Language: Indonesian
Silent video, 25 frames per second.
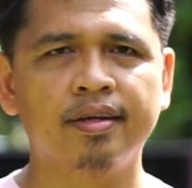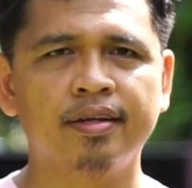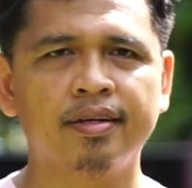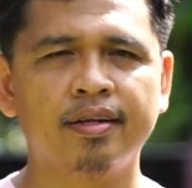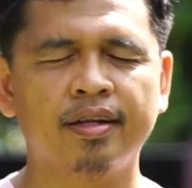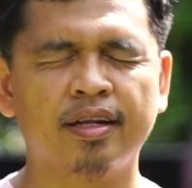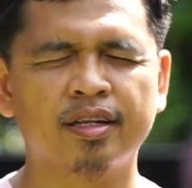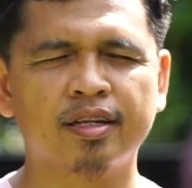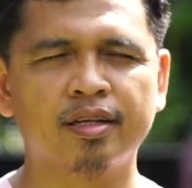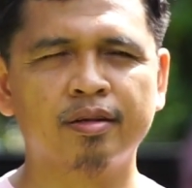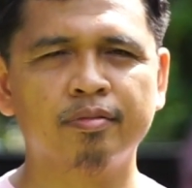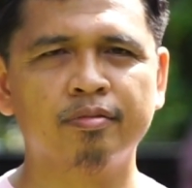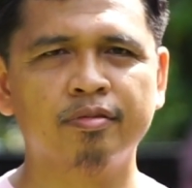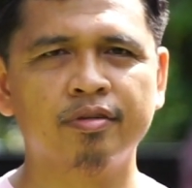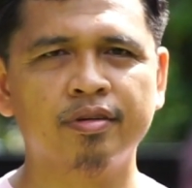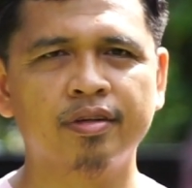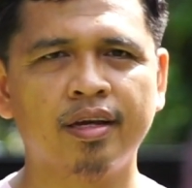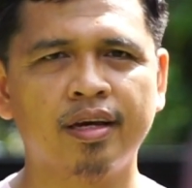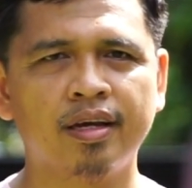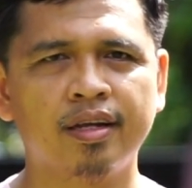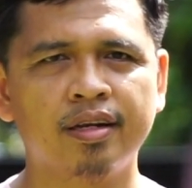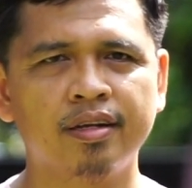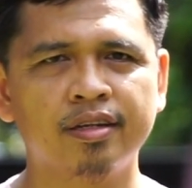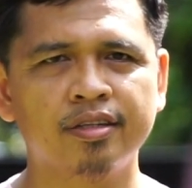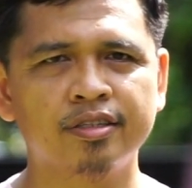dan
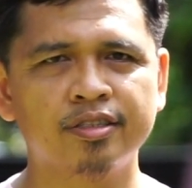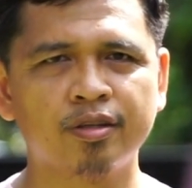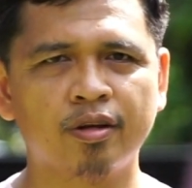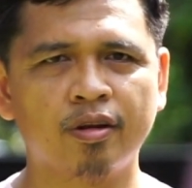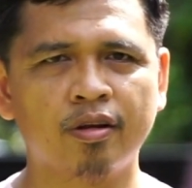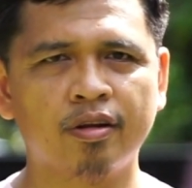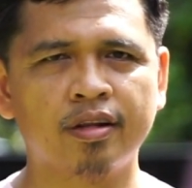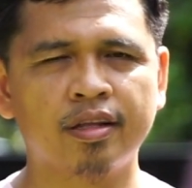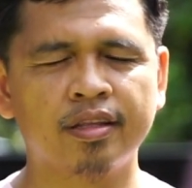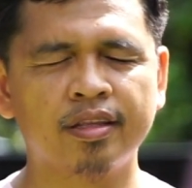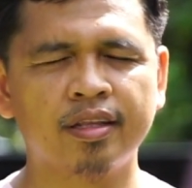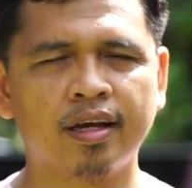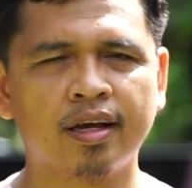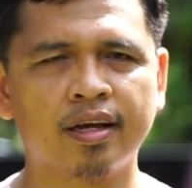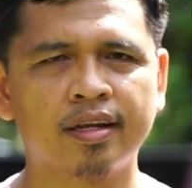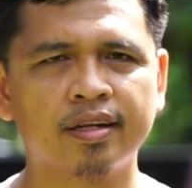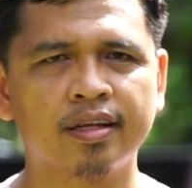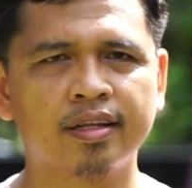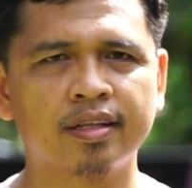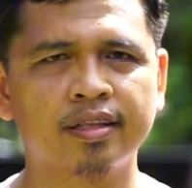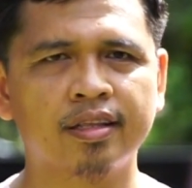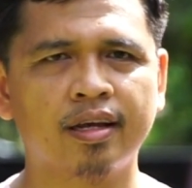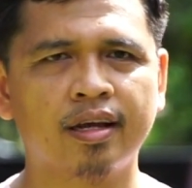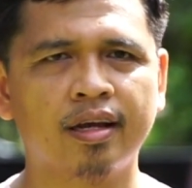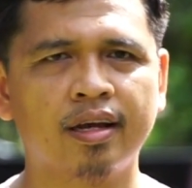kemudian insya Allah nanti akan
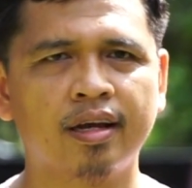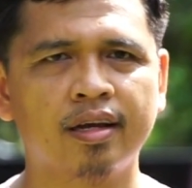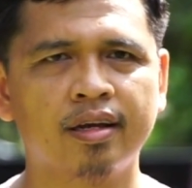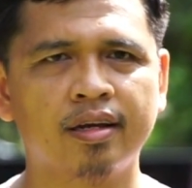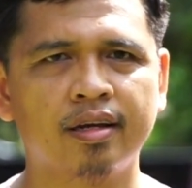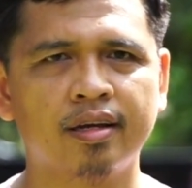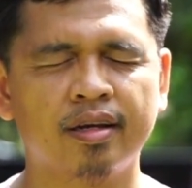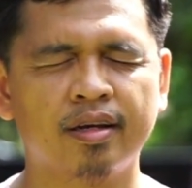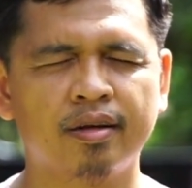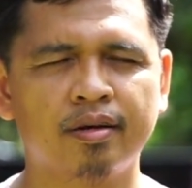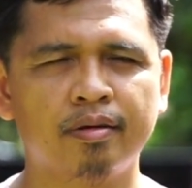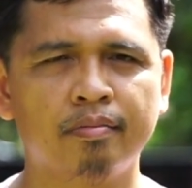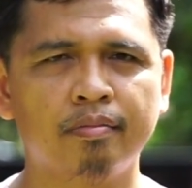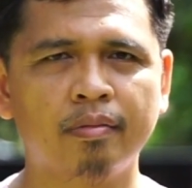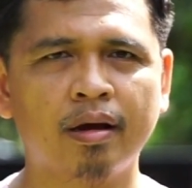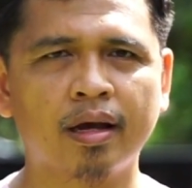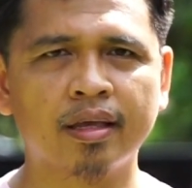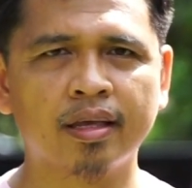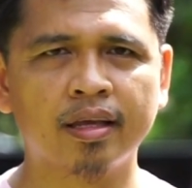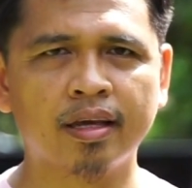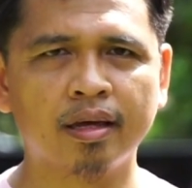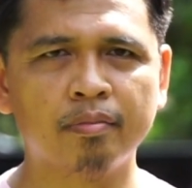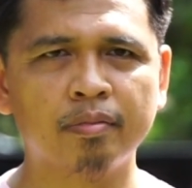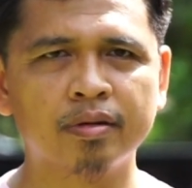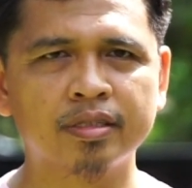kita
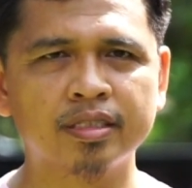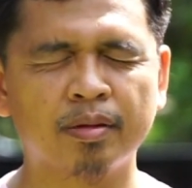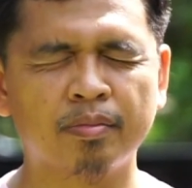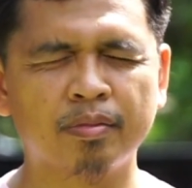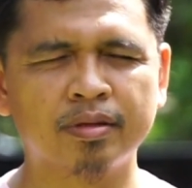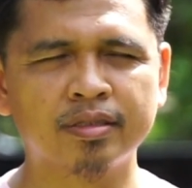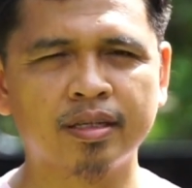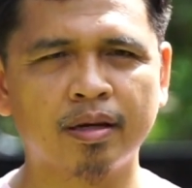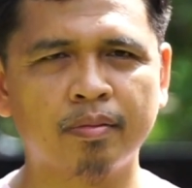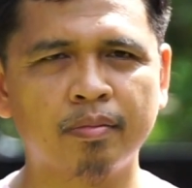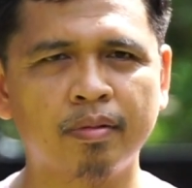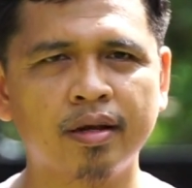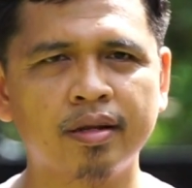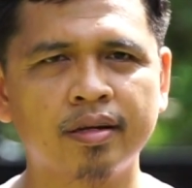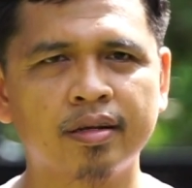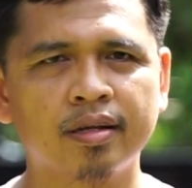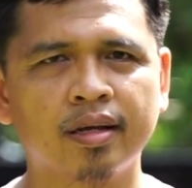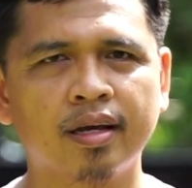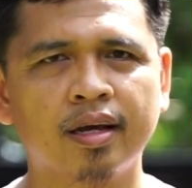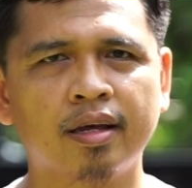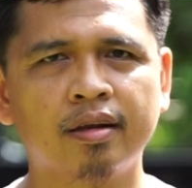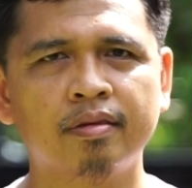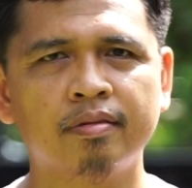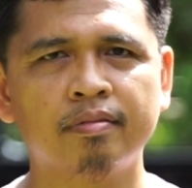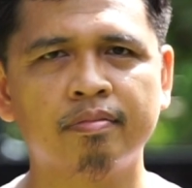bagikan bersama-sama
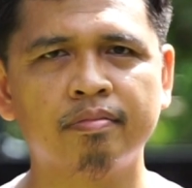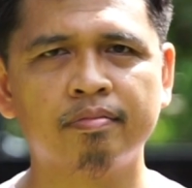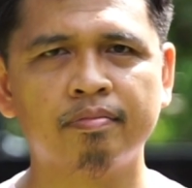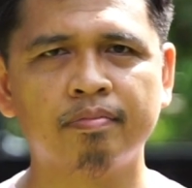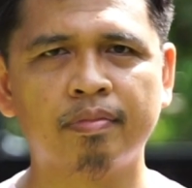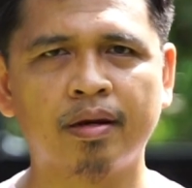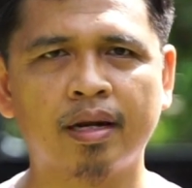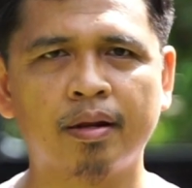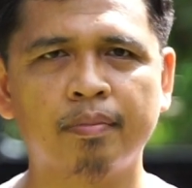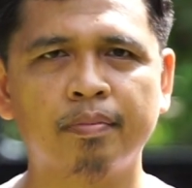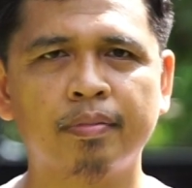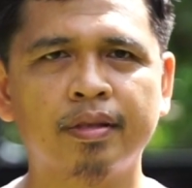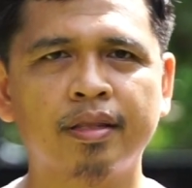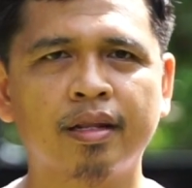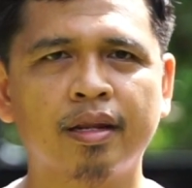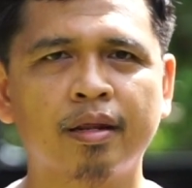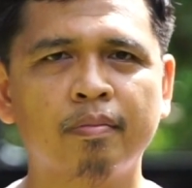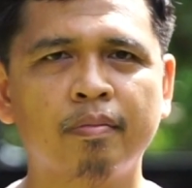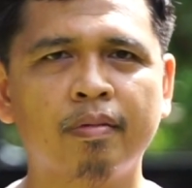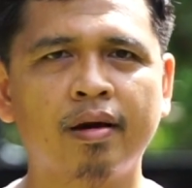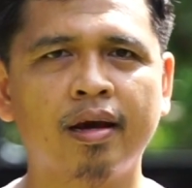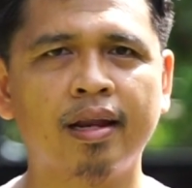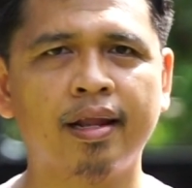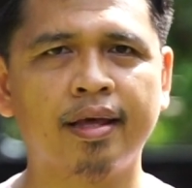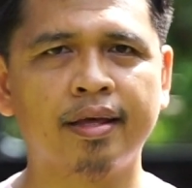dengan para
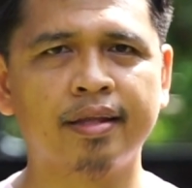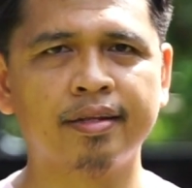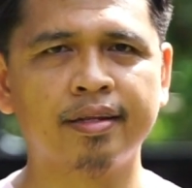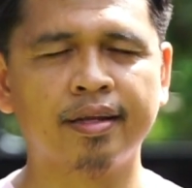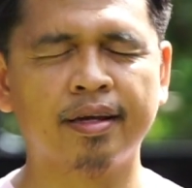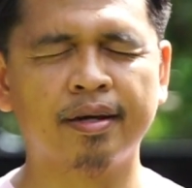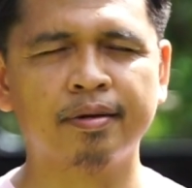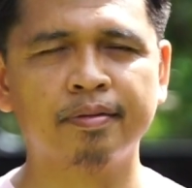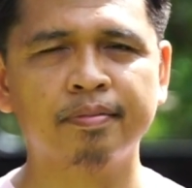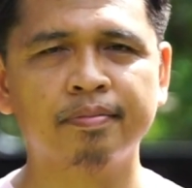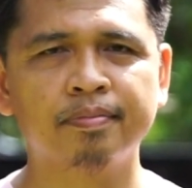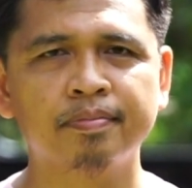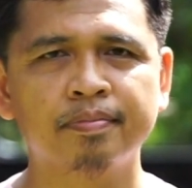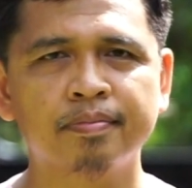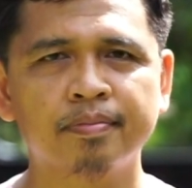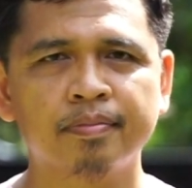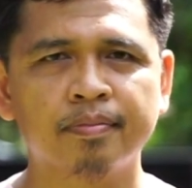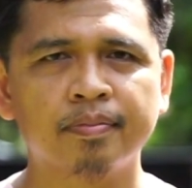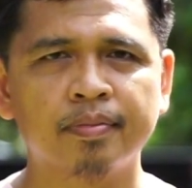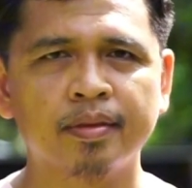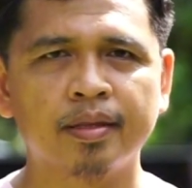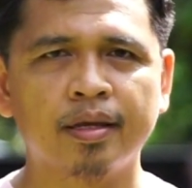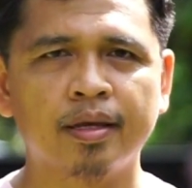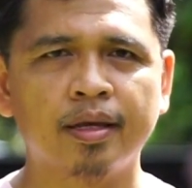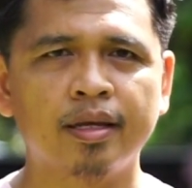penerima lainnya.
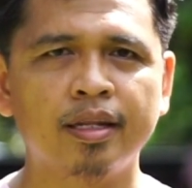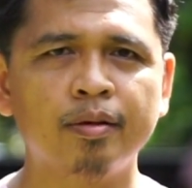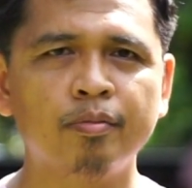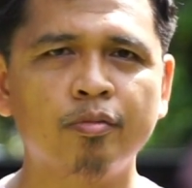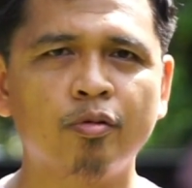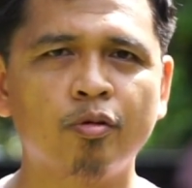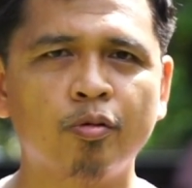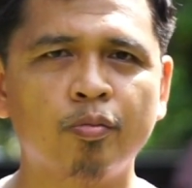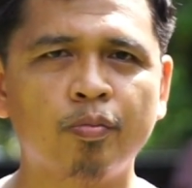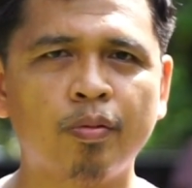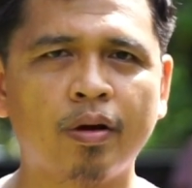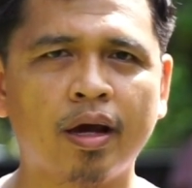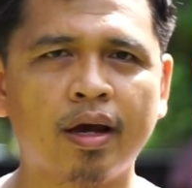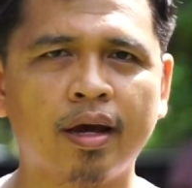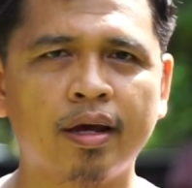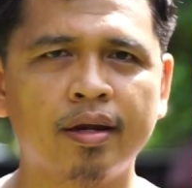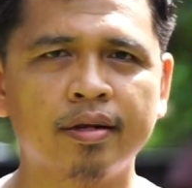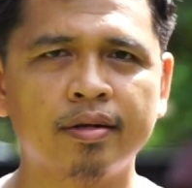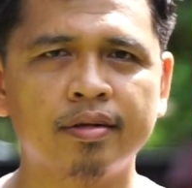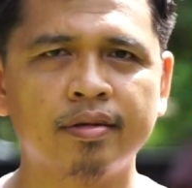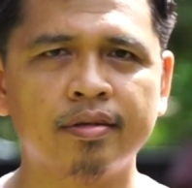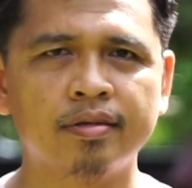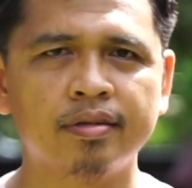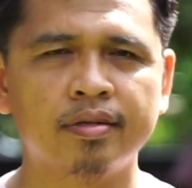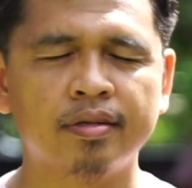Ini merupakan
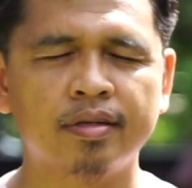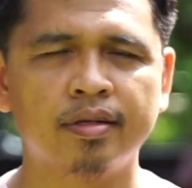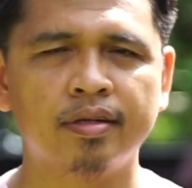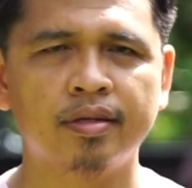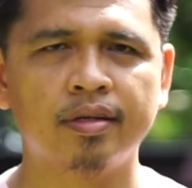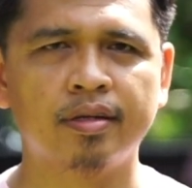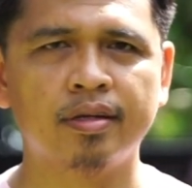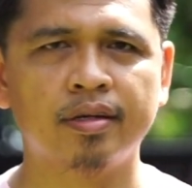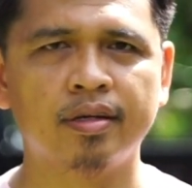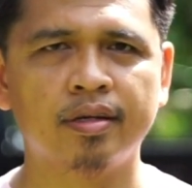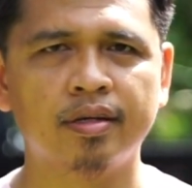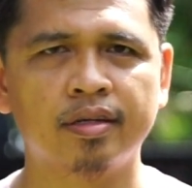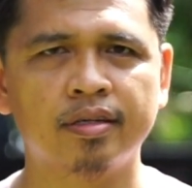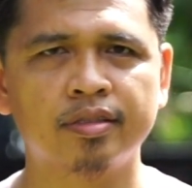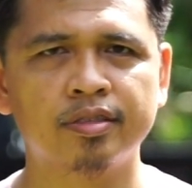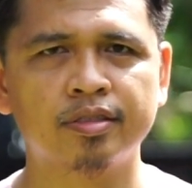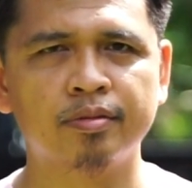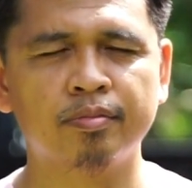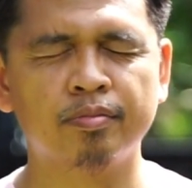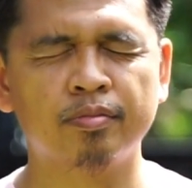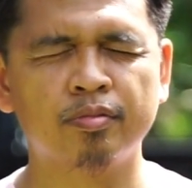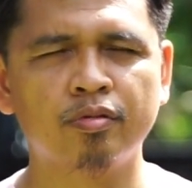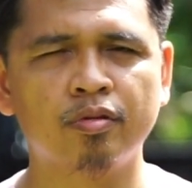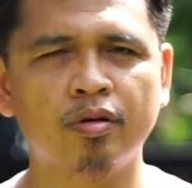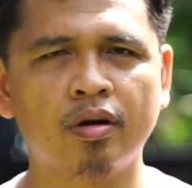uh,
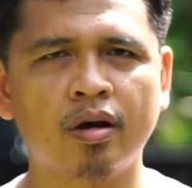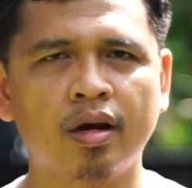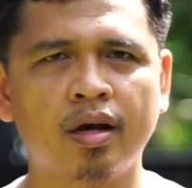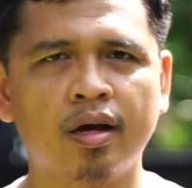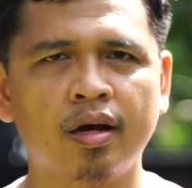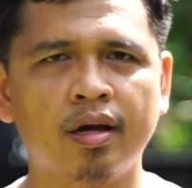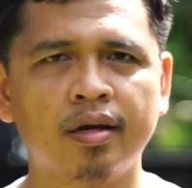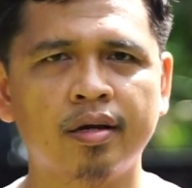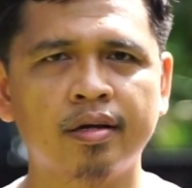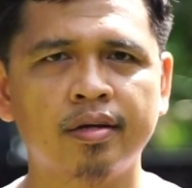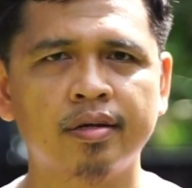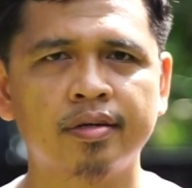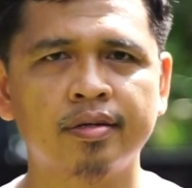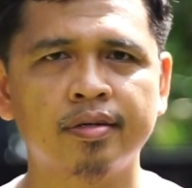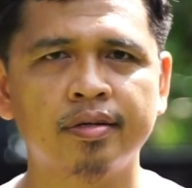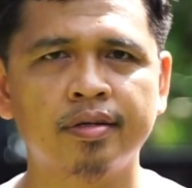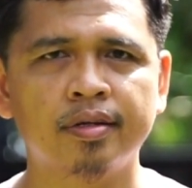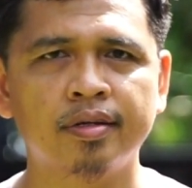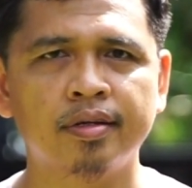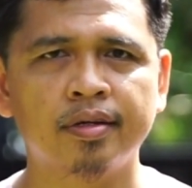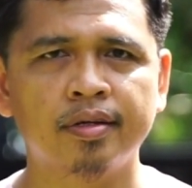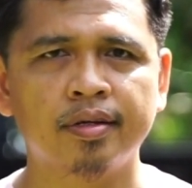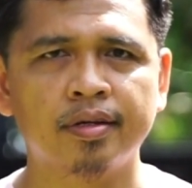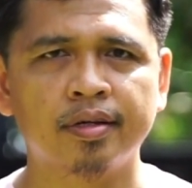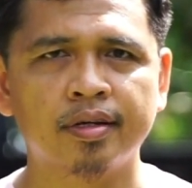sebuah
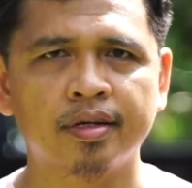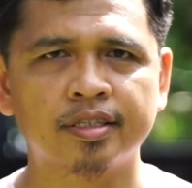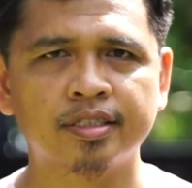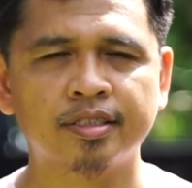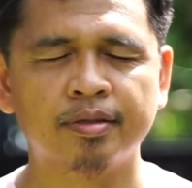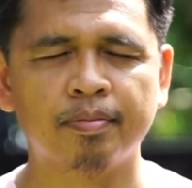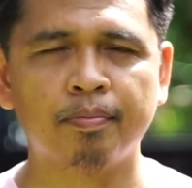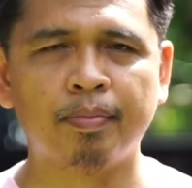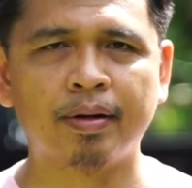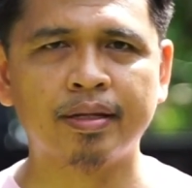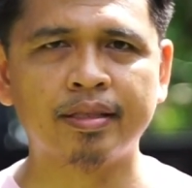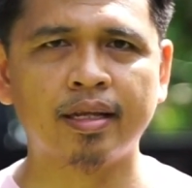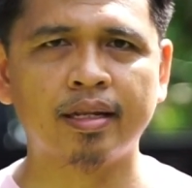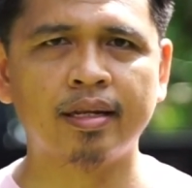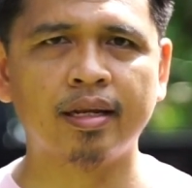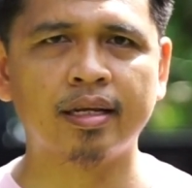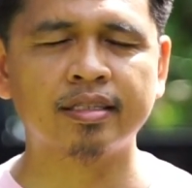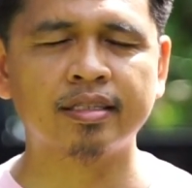kesempatan